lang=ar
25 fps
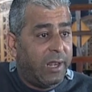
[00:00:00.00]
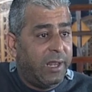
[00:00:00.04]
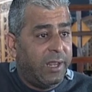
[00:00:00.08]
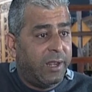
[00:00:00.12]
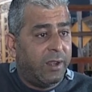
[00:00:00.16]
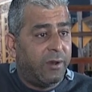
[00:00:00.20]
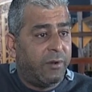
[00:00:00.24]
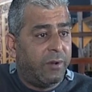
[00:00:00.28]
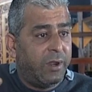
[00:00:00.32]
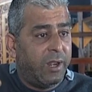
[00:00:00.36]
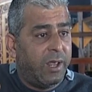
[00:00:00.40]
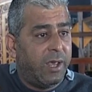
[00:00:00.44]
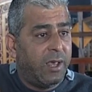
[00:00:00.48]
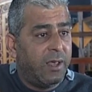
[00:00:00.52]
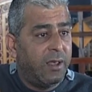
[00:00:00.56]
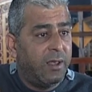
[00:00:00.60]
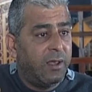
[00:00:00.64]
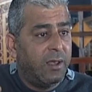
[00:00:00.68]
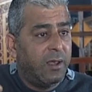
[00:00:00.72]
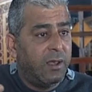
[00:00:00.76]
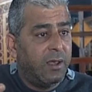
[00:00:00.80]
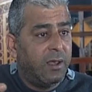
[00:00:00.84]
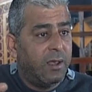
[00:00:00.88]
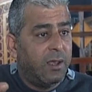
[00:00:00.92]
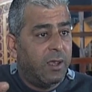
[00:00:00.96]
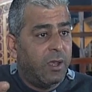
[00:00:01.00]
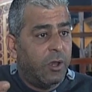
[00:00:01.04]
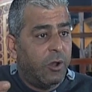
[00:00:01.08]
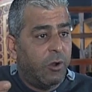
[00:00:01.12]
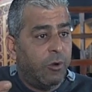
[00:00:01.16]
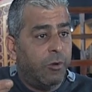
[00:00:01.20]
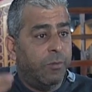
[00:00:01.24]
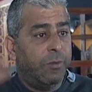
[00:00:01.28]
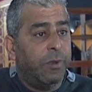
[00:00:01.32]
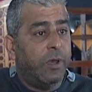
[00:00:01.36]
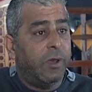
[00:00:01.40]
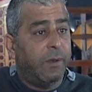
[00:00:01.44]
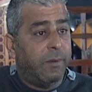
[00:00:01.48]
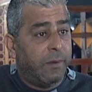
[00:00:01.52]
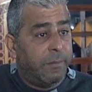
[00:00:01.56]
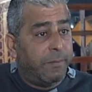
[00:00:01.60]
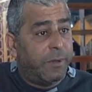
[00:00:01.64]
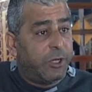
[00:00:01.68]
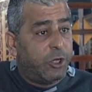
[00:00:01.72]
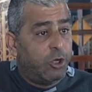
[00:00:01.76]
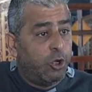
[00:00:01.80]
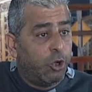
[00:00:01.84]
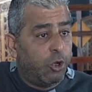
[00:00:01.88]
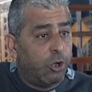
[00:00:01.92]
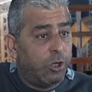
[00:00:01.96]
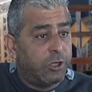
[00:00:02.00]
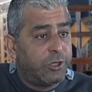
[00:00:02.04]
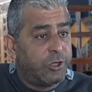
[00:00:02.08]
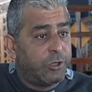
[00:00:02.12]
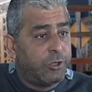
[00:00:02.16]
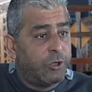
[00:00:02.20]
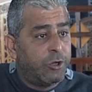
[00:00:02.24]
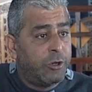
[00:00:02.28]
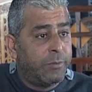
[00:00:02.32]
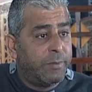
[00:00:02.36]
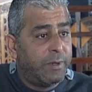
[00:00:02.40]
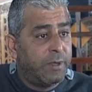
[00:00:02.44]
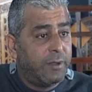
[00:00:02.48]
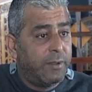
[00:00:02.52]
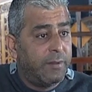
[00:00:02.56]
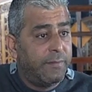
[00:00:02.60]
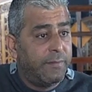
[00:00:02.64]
علينا ولا باش يخلصوهم